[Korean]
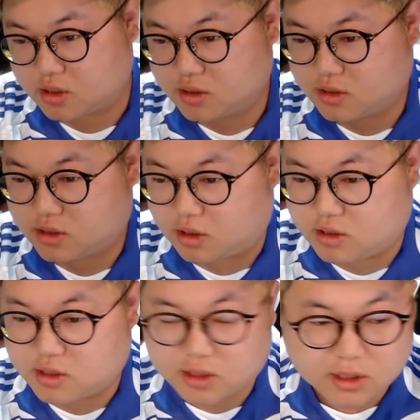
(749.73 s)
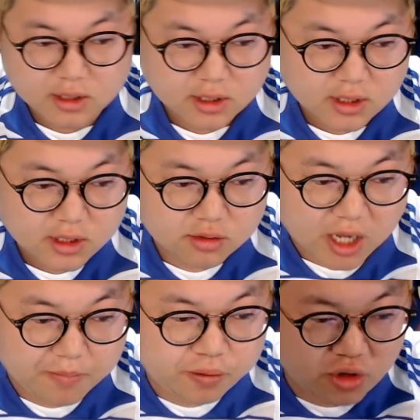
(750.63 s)
그 썰을 좀
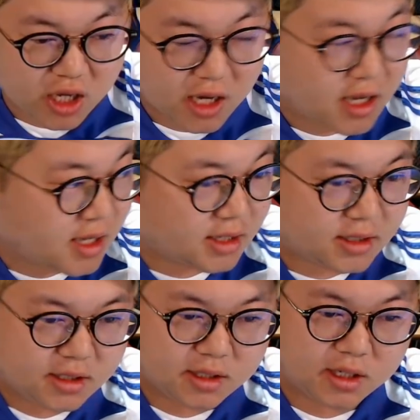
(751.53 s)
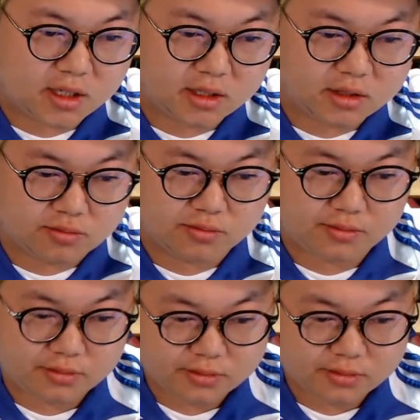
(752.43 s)
다 풀기가 예좀